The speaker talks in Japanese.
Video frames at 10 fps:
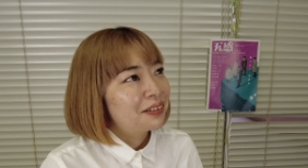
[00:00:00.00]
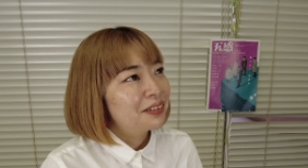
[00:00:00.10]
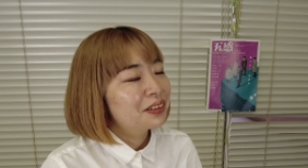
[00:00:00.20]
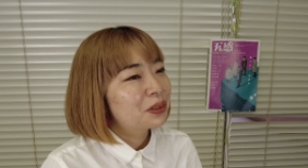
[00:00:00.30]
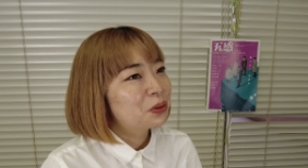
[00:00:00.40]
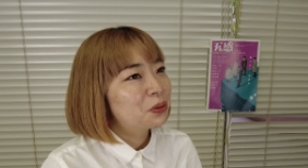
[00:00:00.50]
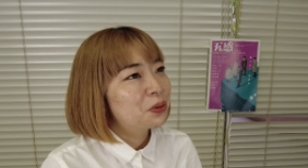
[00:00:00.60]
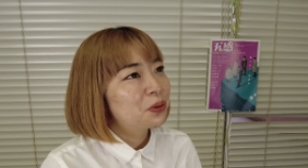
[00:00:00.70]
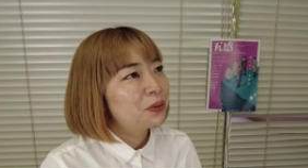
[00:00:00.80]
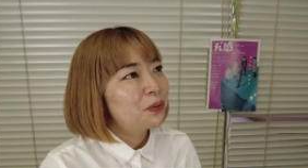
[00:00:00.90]
なんか
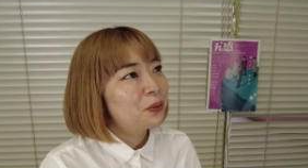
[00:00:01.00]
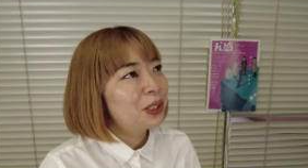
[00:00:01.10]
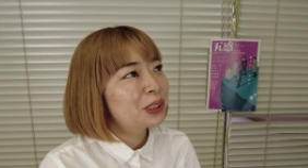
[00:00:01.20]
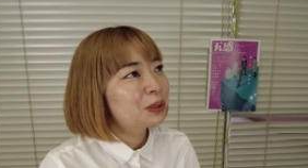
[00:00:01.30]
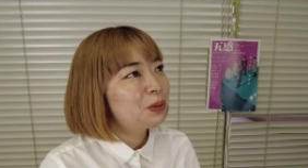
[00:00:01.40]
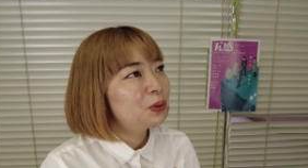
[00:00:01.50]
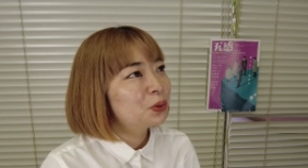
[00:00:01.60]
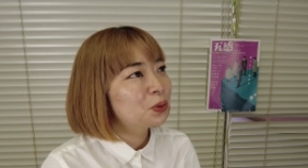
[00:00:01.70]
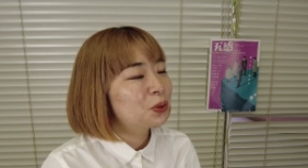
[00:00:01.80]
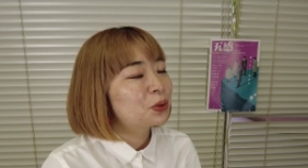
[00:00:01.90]
こうお休みの
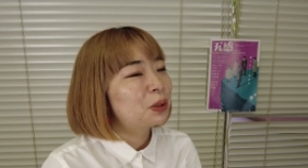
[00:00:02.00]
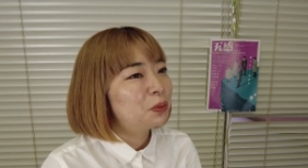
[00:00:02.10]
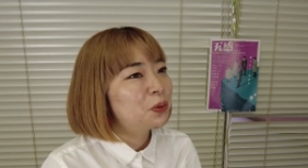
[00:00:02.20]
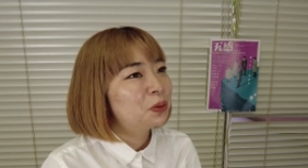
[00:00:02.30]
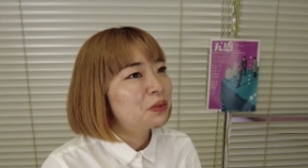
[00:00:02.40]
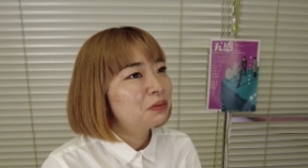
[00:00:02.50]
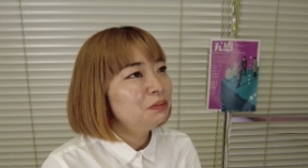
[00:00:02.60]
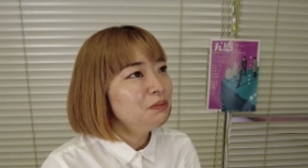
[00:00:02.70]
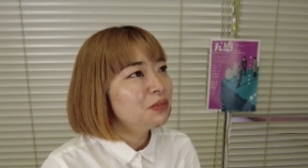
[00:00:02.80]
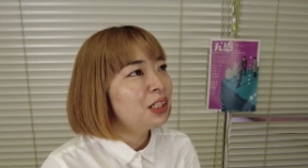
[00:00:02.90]
時とかも
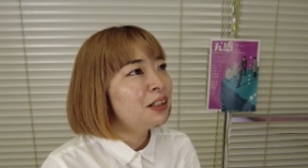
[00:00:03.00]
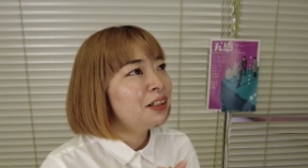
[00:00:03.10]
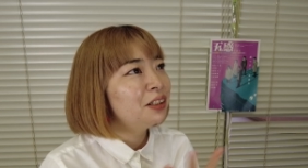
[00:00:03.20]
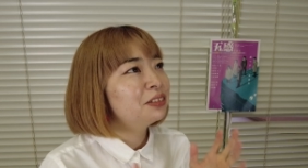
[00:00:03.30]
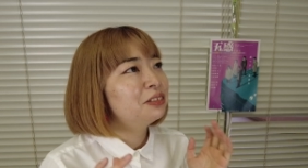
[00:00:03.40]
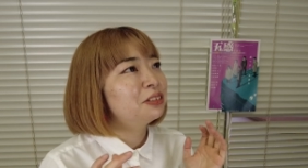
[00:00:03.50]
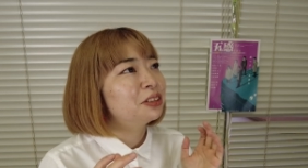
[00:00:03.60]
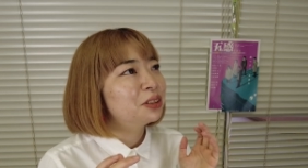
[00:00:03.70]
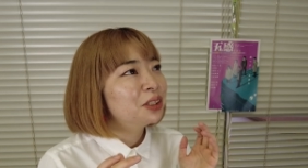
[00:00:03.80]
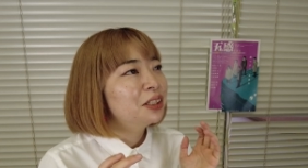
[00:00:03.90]
あ早
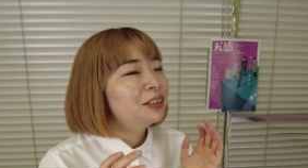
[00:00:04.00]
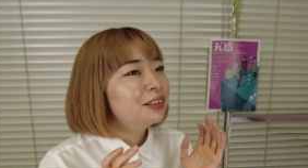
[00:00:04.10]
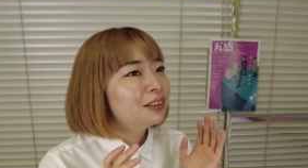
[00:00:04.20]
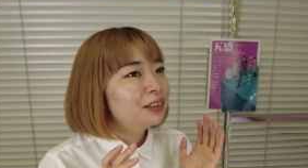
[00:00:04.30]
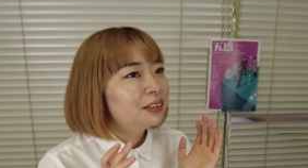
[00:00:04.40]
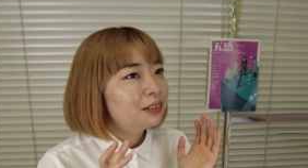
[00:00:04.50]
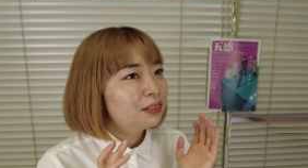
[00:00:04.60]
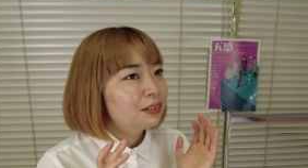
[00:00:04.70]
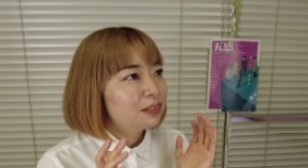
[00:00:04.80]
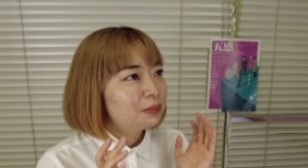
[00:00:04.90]
く
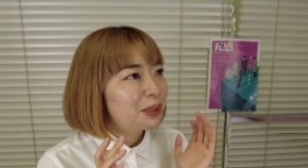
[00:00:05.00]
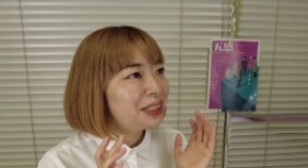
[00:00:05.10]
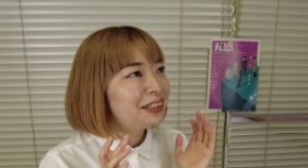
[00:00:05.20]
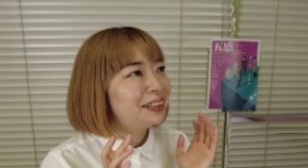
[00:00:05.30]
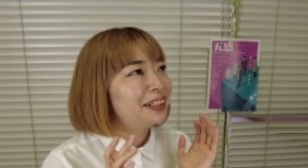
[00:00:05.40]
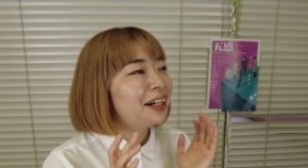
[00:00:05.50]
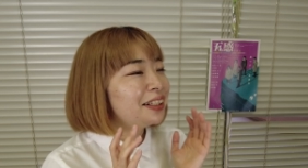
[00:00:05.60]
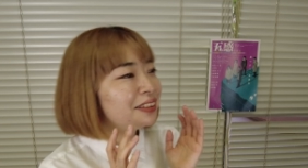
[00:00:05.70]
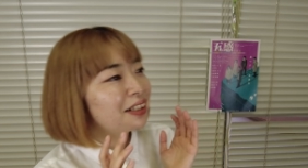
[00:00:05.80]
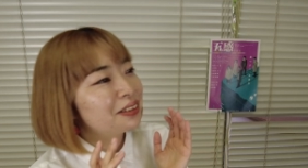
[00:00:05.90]
マリナに
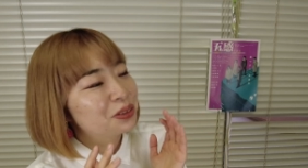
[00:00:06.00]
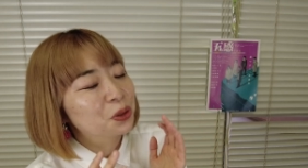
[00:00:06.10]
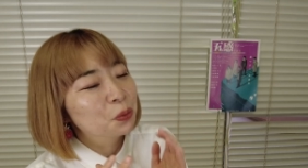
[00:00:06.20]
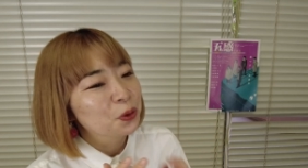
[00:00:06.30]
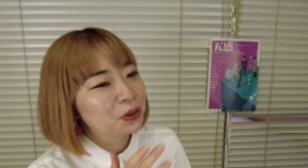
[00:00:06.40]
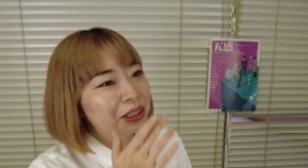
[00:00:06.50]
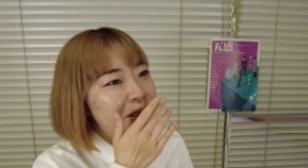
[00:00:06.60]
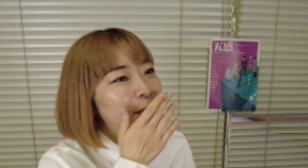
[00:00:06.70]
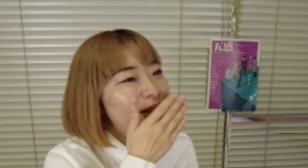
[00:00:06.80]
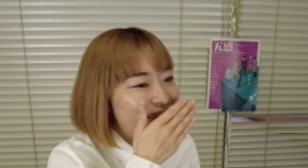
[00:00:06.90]
会いたいって思うようになっ
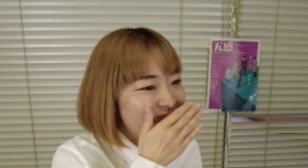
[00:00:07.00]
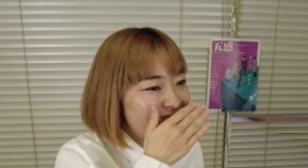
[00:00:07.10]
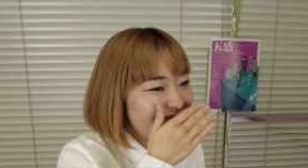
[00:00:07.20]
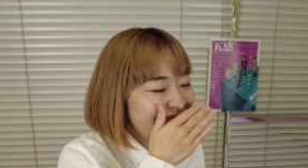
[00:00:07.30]
てきました。